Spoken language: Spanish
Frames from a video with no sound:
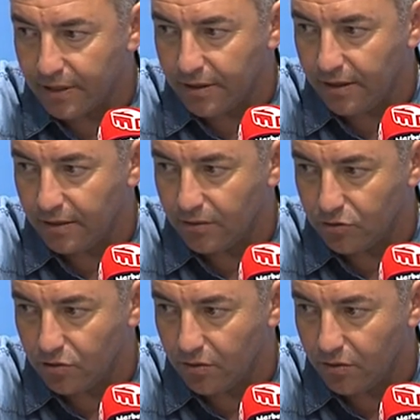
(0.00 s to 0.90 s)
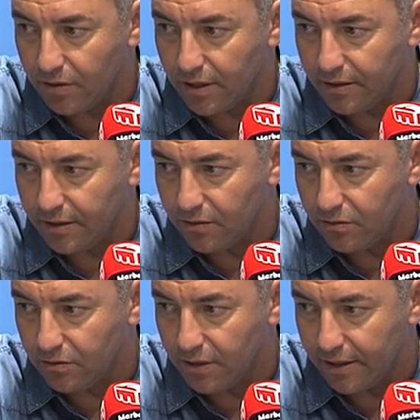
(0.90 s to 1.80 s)
ahí, sobre todo a los dos
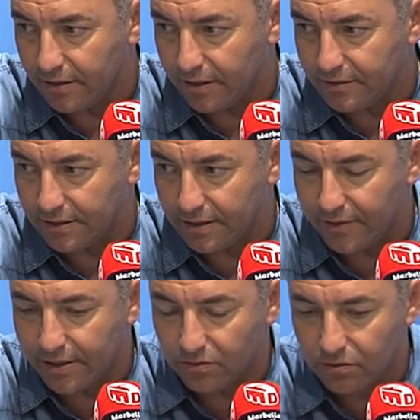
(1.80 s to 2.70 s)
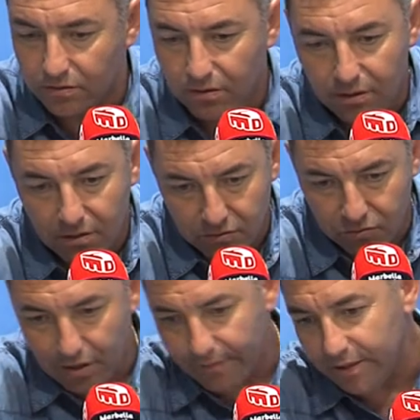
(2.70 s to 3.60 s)
jardineros, la gente que está trabajando
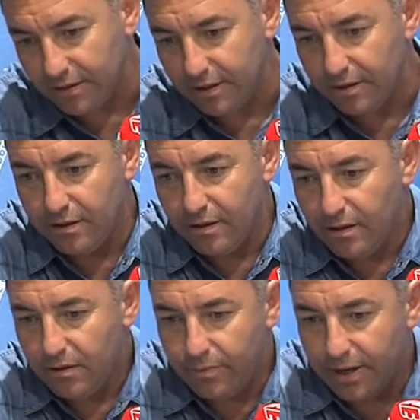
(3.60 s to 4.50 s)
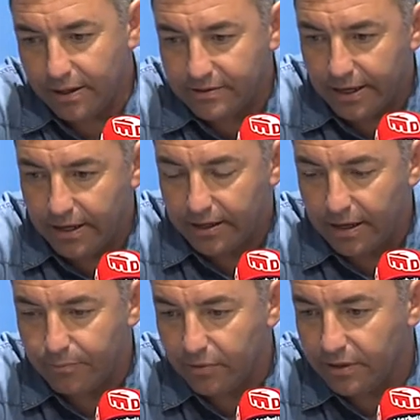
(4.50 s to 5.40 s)
duramente para estar el
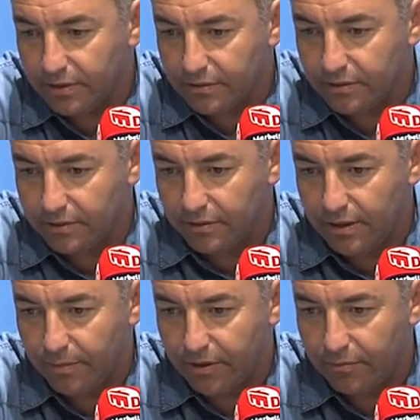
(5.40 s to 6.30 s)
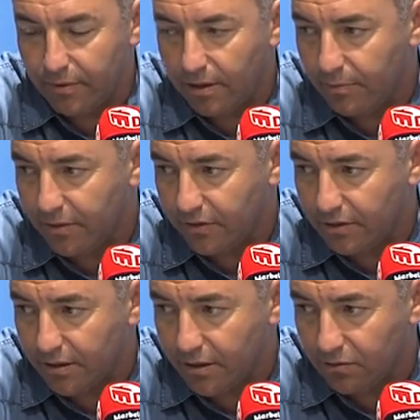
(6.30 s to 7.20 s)
campo en, las,
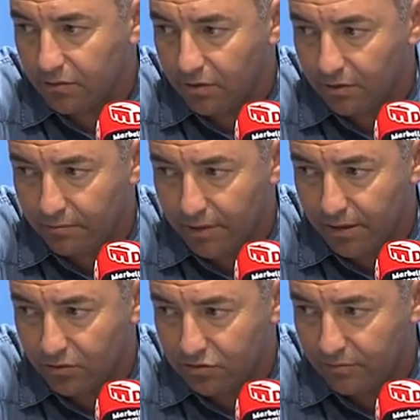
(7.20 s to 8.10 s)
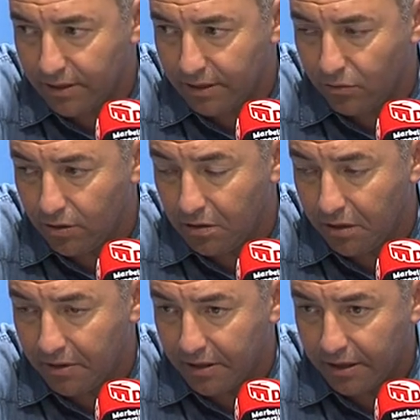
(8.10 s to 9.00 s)
perfectas condiciones más óptimas. Y bueno, y la
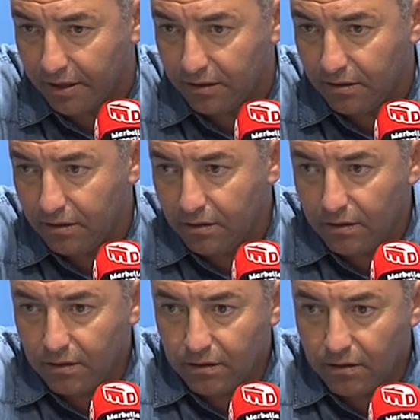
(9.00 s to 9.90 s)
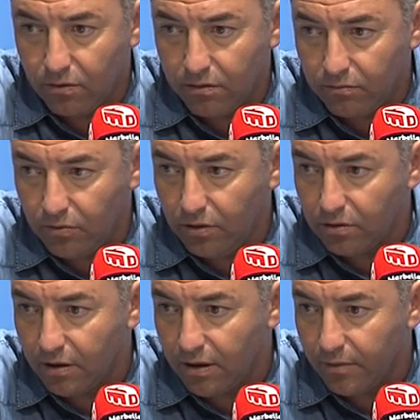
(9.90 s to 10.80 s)
verdad que, que bueno, muy
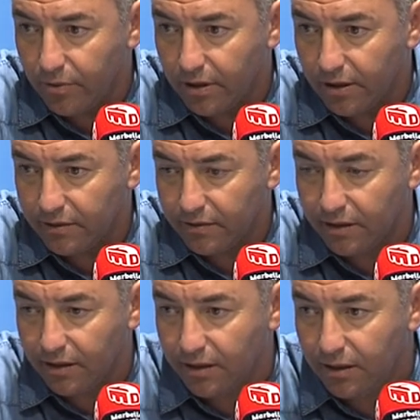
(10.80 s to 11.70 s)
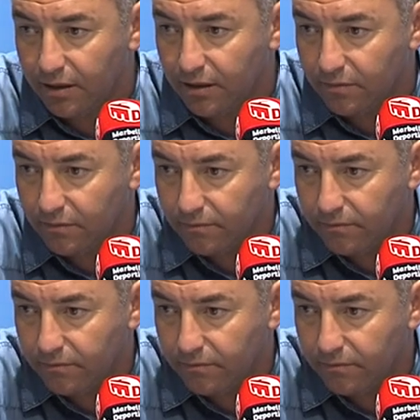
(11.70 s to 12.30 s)
ilusionado porque sé que,